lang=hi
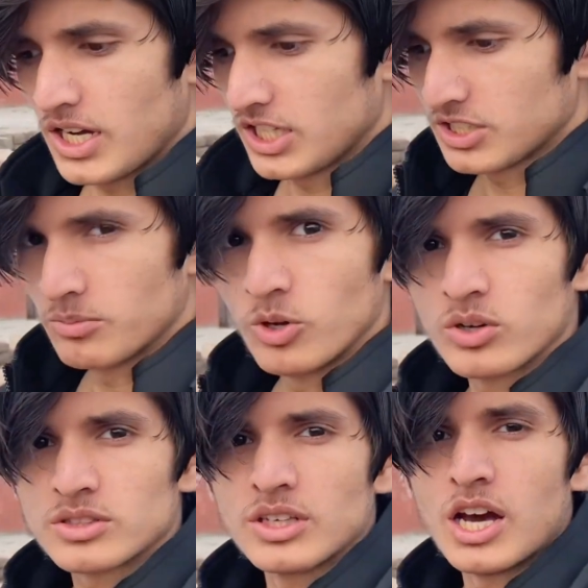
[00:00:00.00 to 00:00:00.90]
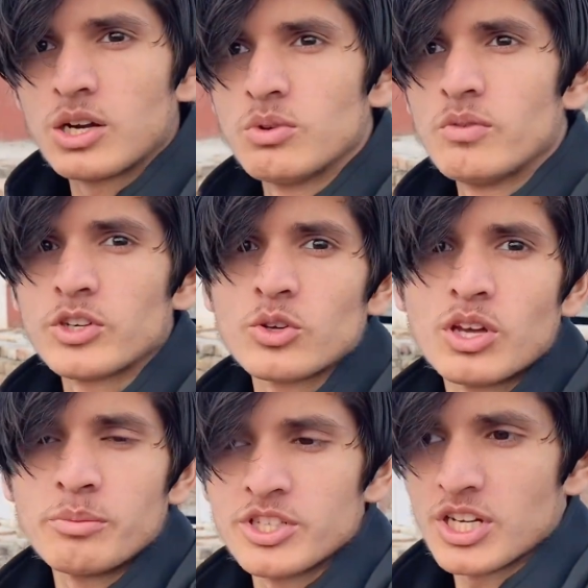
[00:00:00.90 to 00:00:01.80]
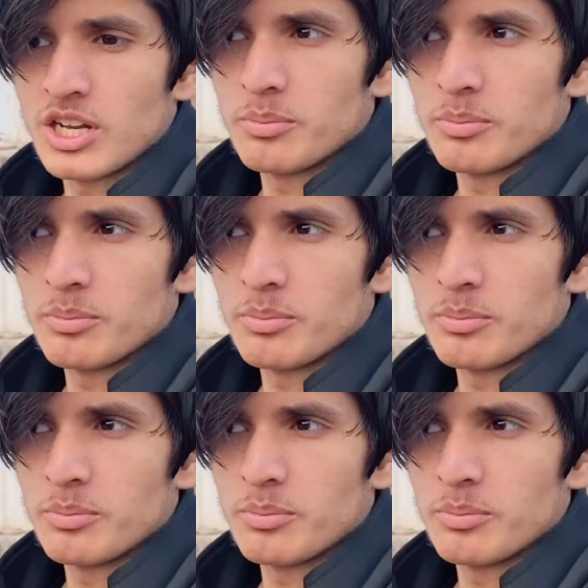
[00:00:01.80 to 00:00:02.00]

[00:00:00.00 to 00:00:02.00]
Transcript: तो आज हम लोग तैयार हुए हैं क्योंकि हमने जाना है